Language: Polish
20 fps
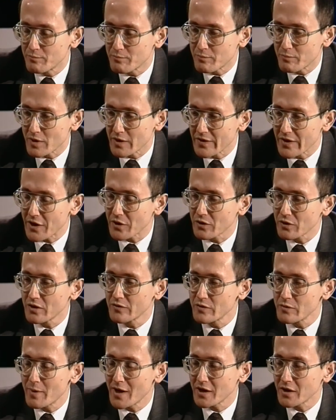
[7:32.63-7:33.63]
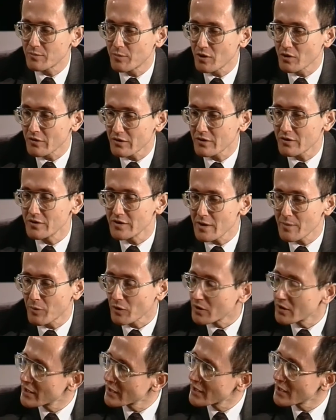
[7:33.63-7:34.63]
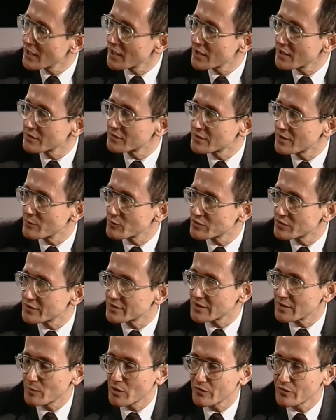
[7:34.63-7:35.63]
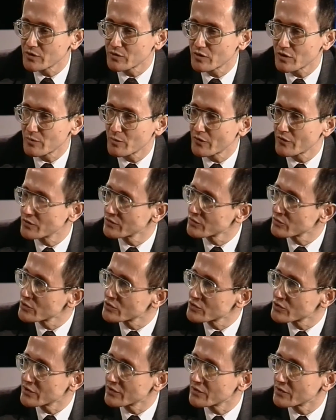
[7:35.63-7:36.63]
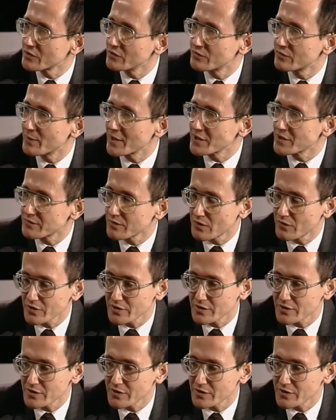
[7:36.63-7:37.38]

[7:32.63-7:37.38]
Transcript: Narodowy Bank Polski nie podlega temu systemowi, który obowiązuje urzędników państwowych.